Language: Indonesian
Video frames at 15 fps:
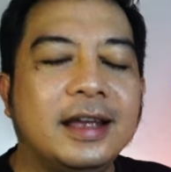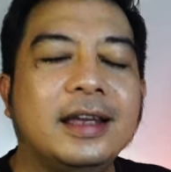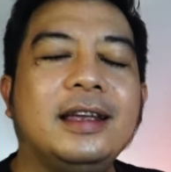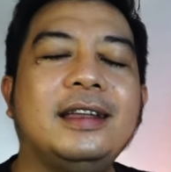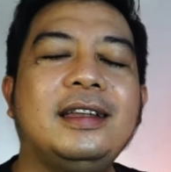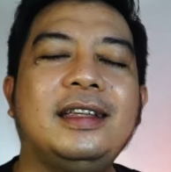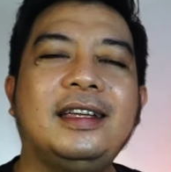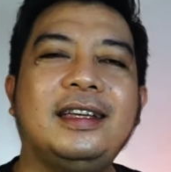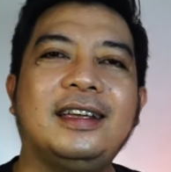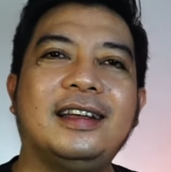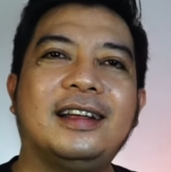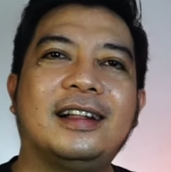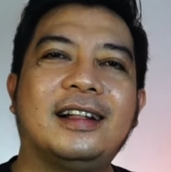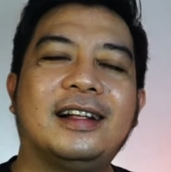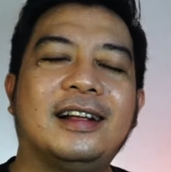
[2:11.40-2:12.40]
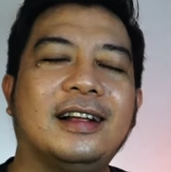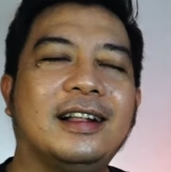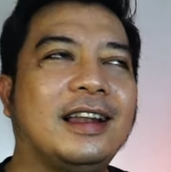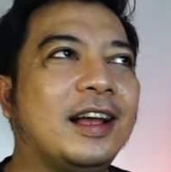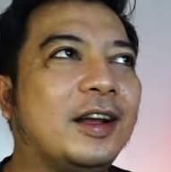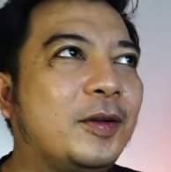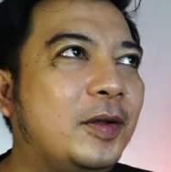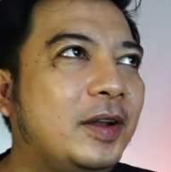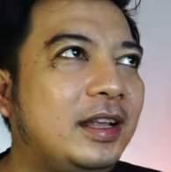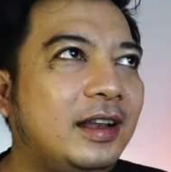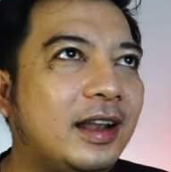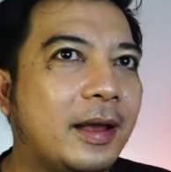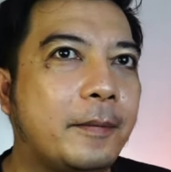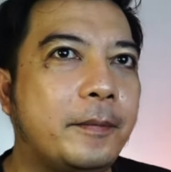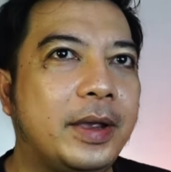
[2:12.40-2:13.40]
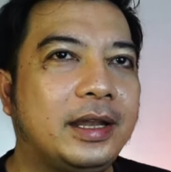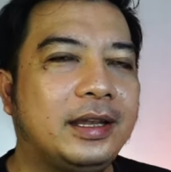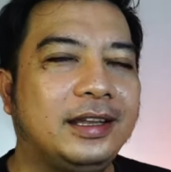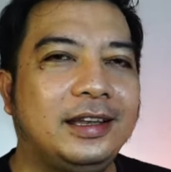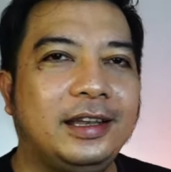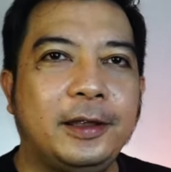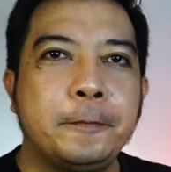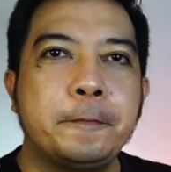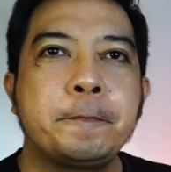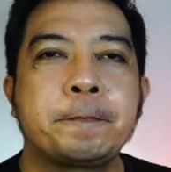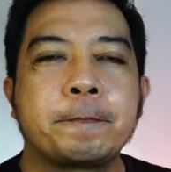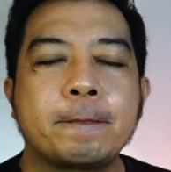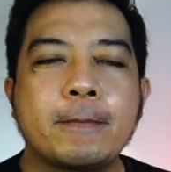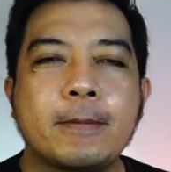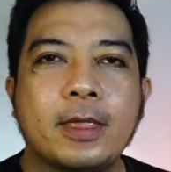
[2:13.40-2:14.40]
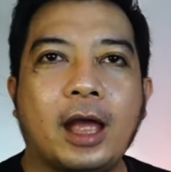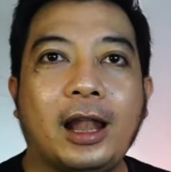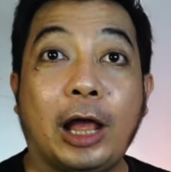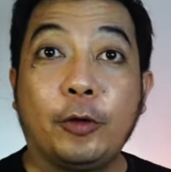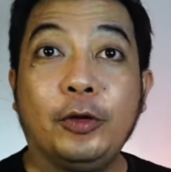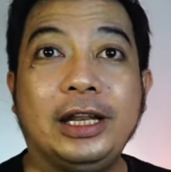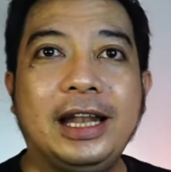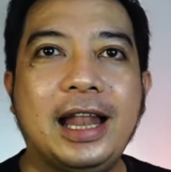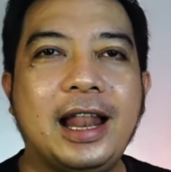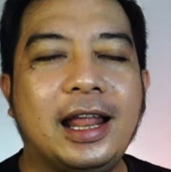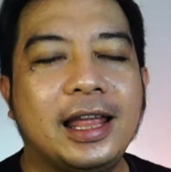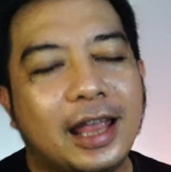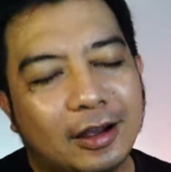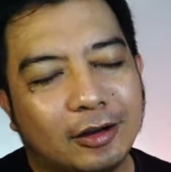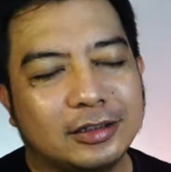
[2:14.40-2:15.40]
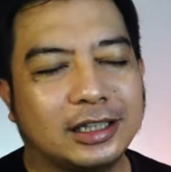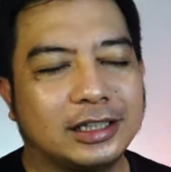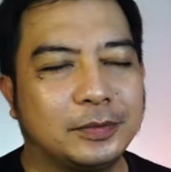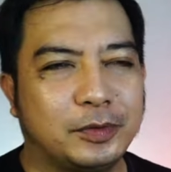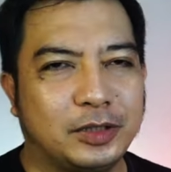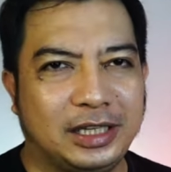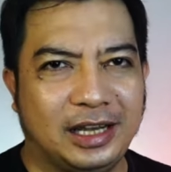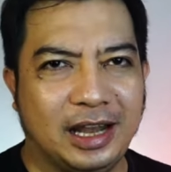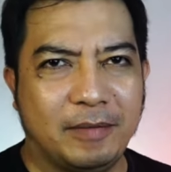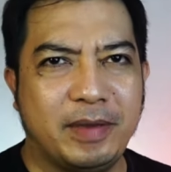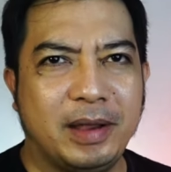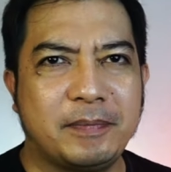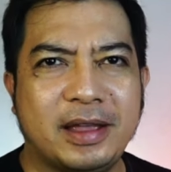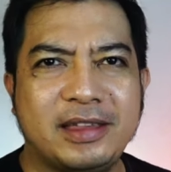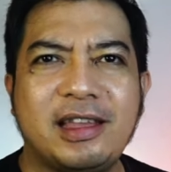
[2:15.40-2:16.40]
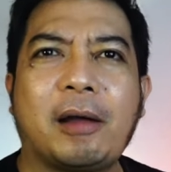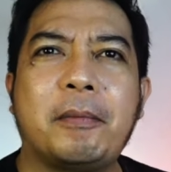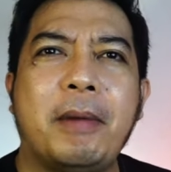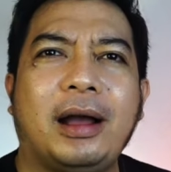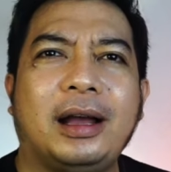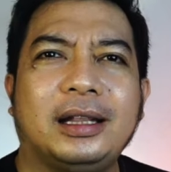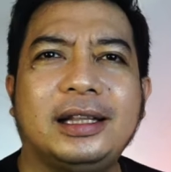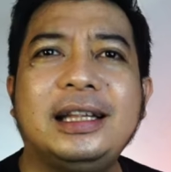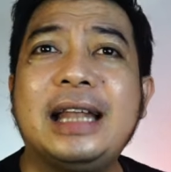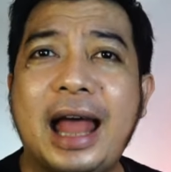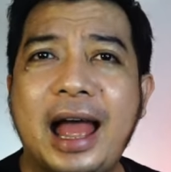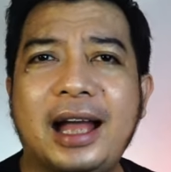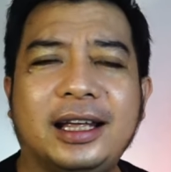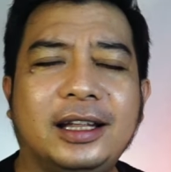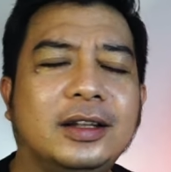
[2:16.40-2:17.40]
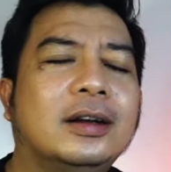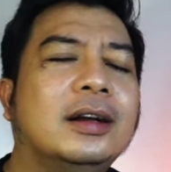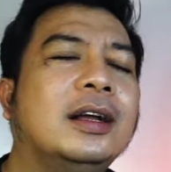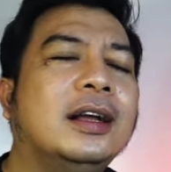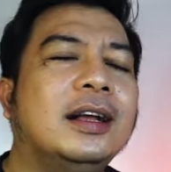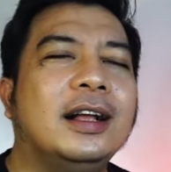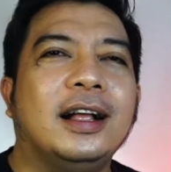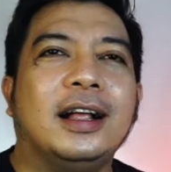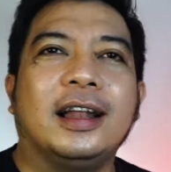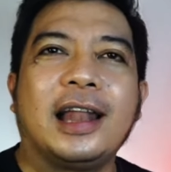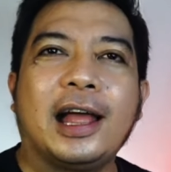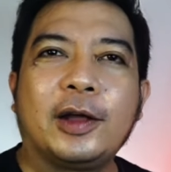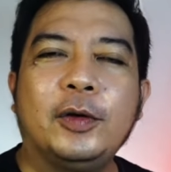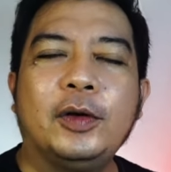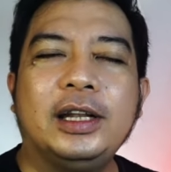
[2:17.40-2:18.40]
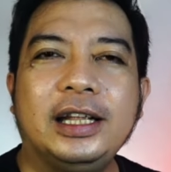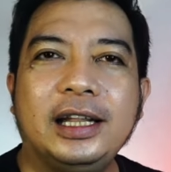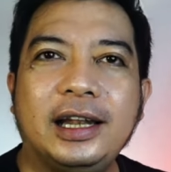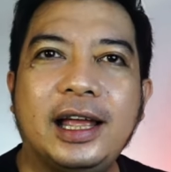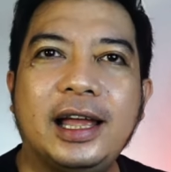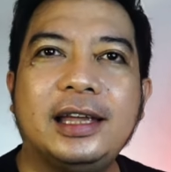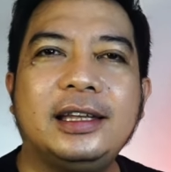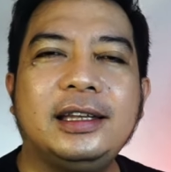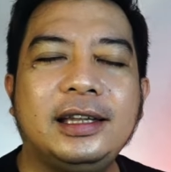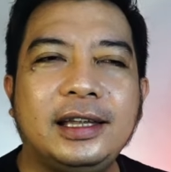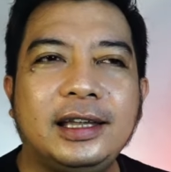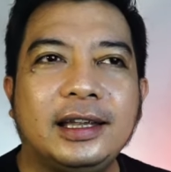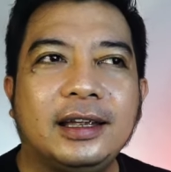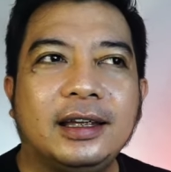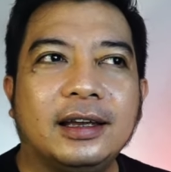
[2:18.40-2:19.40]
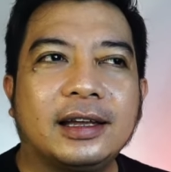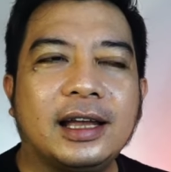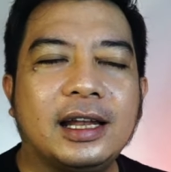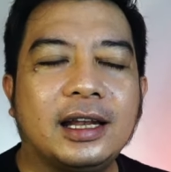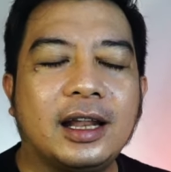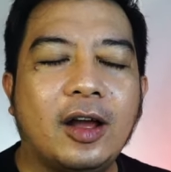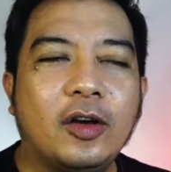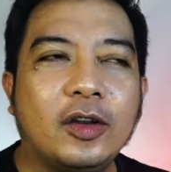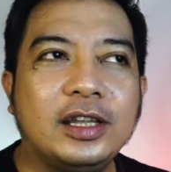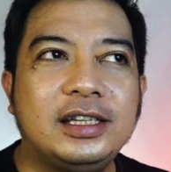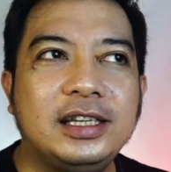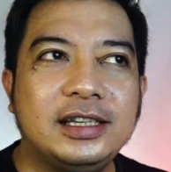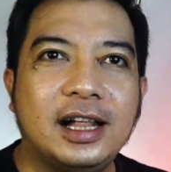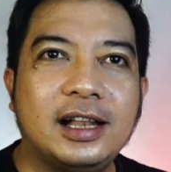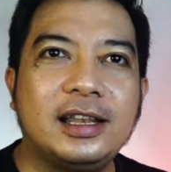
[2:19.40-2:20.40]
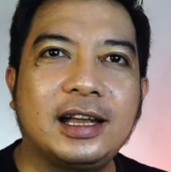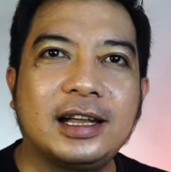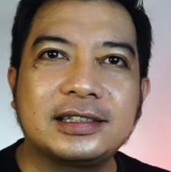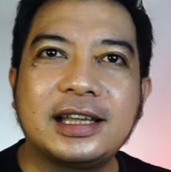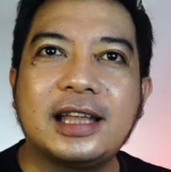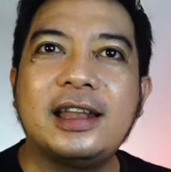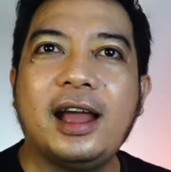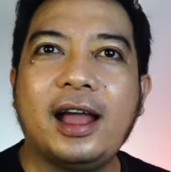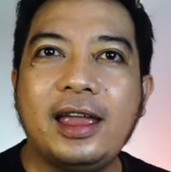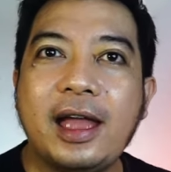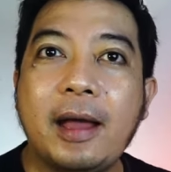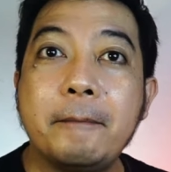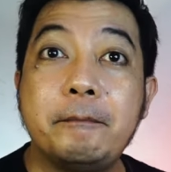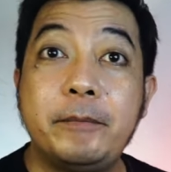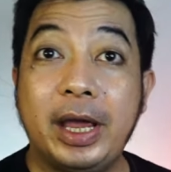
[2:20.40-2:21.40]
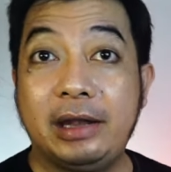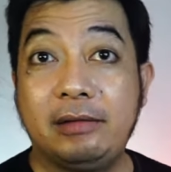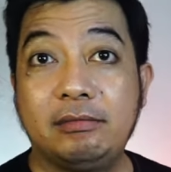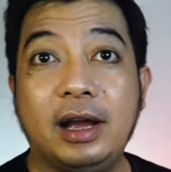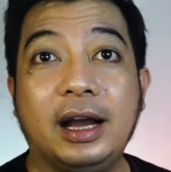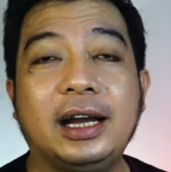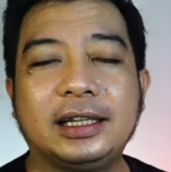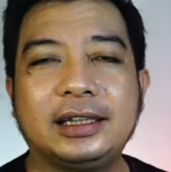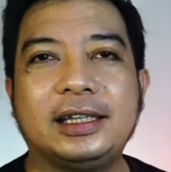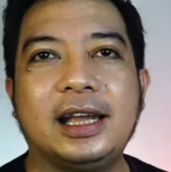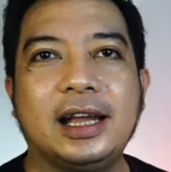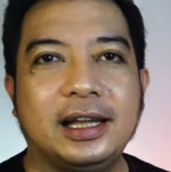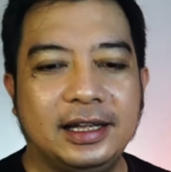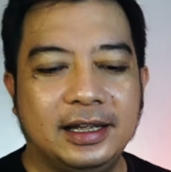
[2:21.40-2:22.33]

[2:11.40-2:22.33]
Ini lagu Lila Band ini lagu Lila lah ya nggak usah disebut Lila Band panjang banget Lila gitu. Lagu Lila ini kan originalnya kesannya kayak band banget ya.